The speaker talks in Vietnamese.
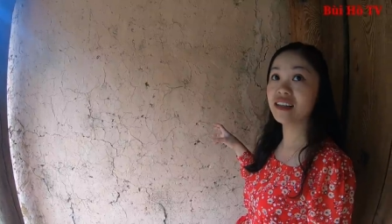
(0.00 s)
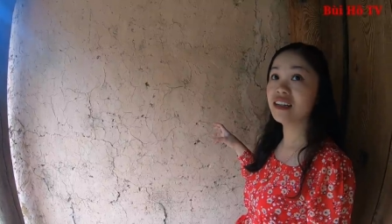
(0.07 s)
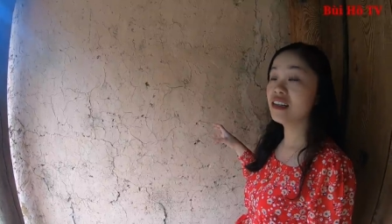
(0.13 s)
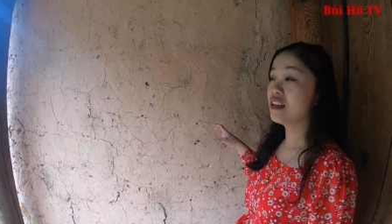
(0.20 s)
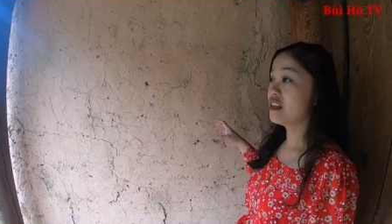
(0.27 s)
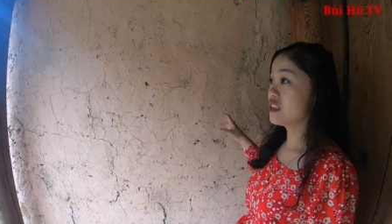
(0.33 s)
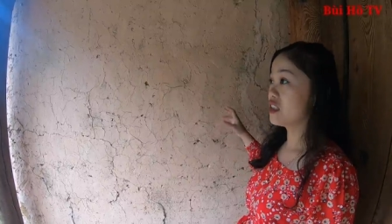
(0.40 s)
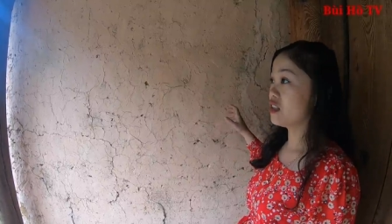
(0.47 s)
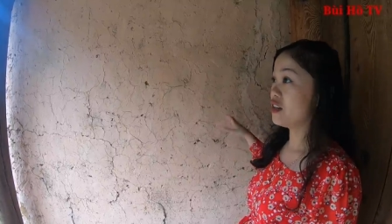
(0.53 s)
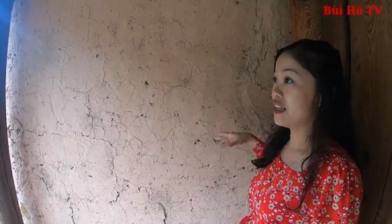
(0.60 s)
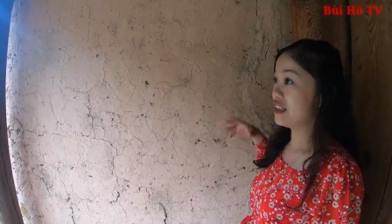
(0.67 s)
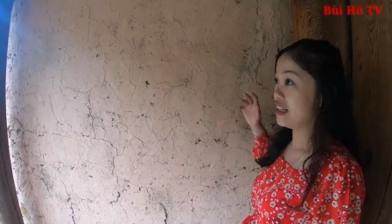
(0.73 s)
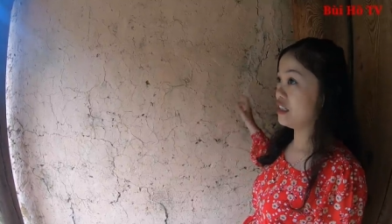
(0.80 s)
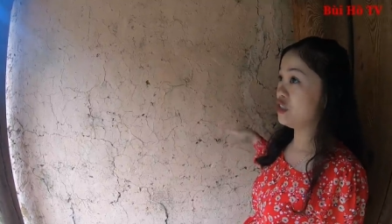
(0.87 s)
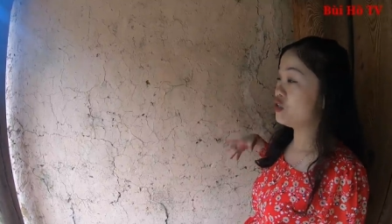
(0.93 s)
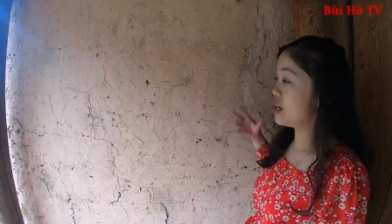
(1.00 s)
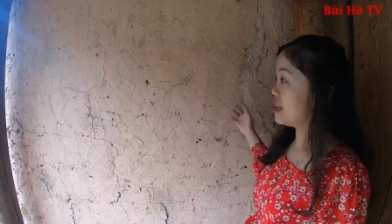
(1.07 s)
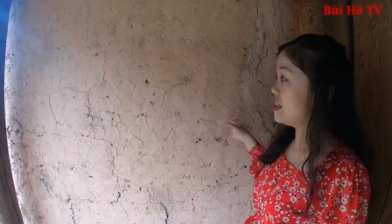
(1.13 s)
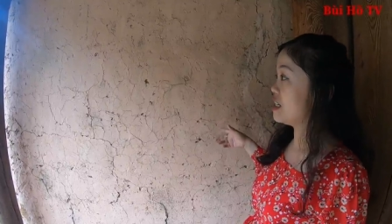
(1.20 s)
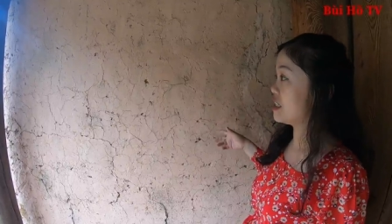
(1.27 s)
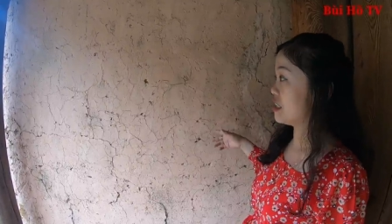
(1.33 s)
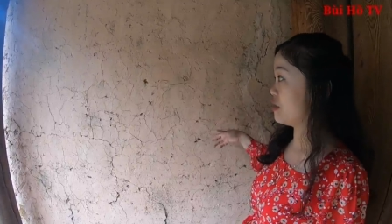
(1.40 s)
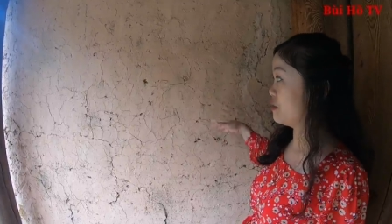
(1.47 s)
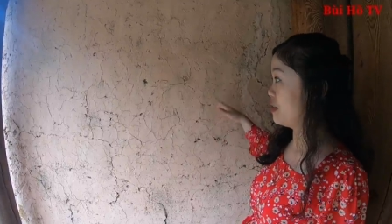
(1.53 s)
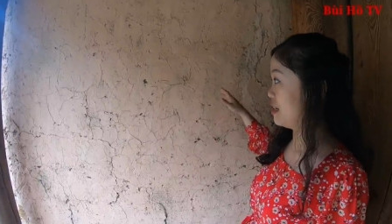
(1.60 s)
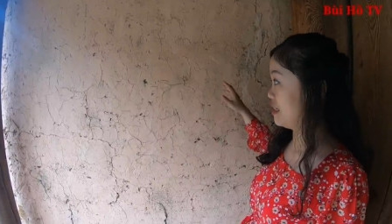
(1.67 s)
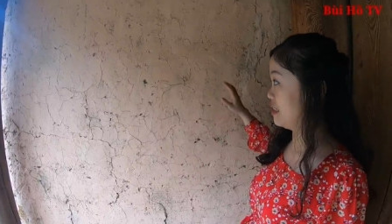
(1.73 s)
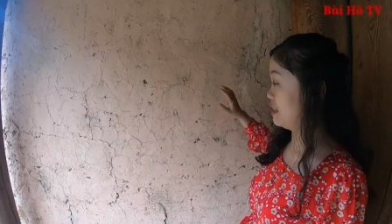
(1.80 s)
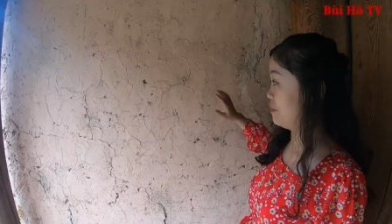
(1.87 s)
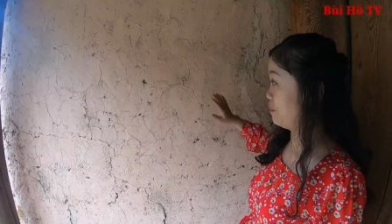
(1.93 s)
Ồ. Oh. Sau anh đánh nhuyễn lên xong
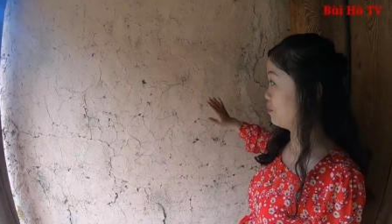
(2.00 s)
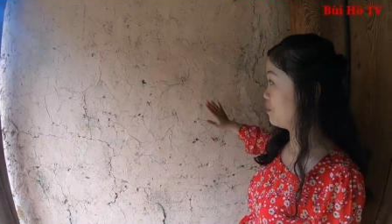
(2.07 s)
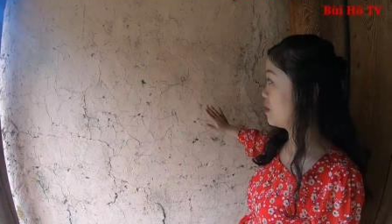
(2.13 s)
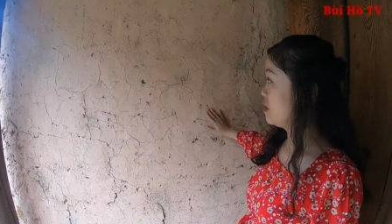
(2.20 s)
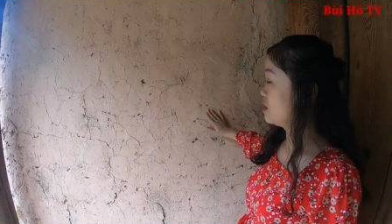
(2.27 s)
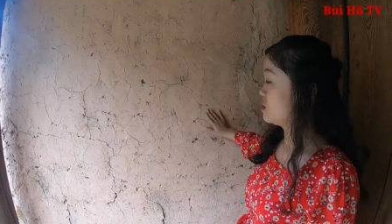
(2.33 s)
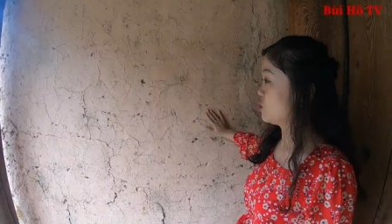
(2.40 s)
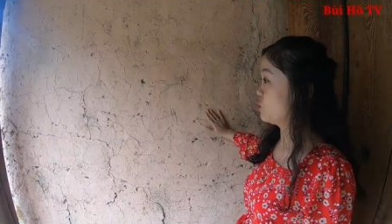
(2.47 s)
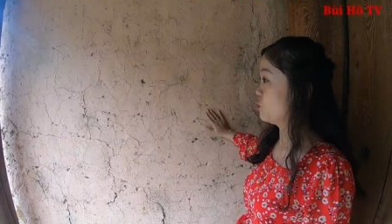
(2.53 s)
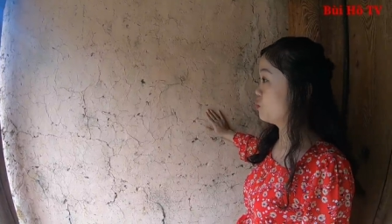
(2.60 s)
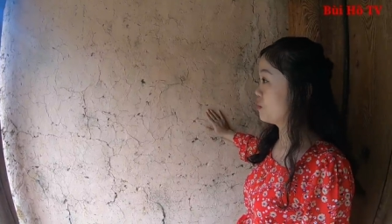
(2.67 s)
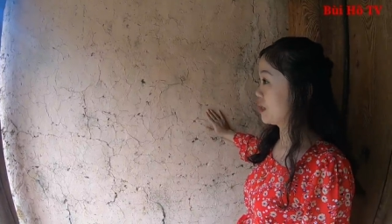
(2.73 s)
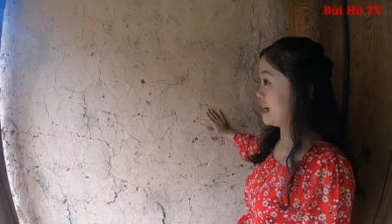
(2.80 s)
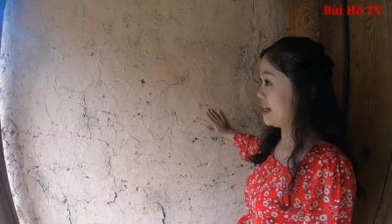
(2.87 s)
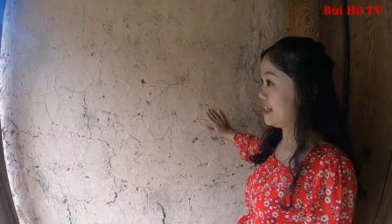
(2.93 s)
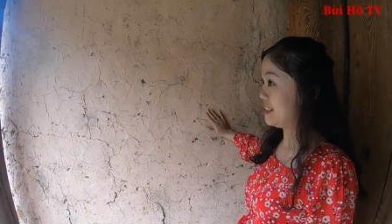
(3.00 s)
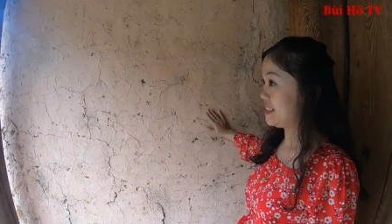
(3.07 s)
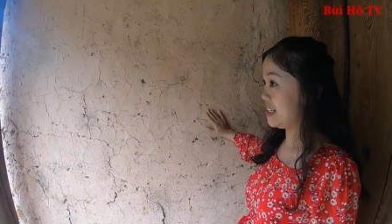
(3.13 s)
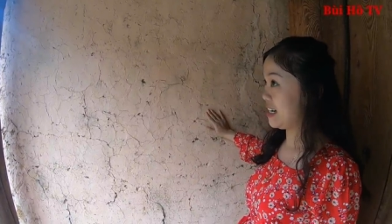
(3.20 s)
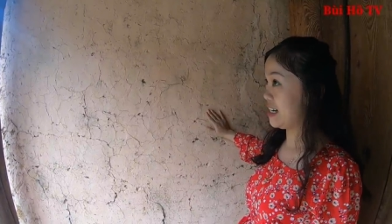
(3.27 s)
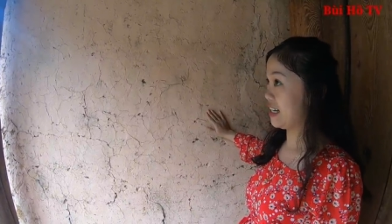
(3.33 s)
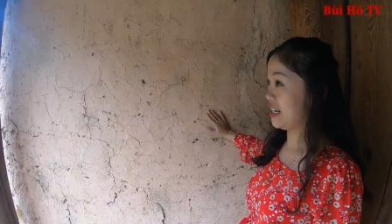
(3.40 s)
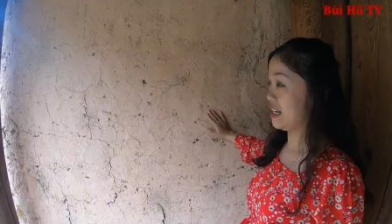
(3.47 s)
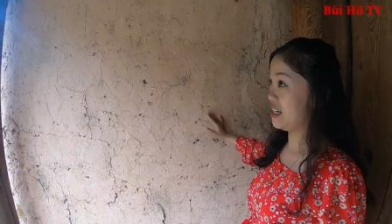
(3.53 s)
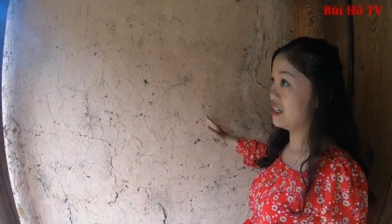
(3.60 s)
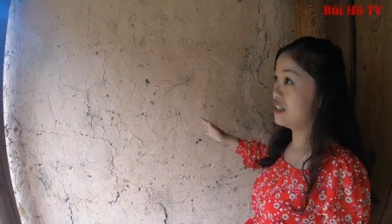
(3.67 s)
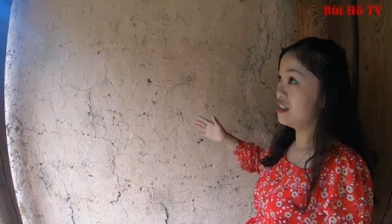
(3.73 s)
rồi anh dùng cái chày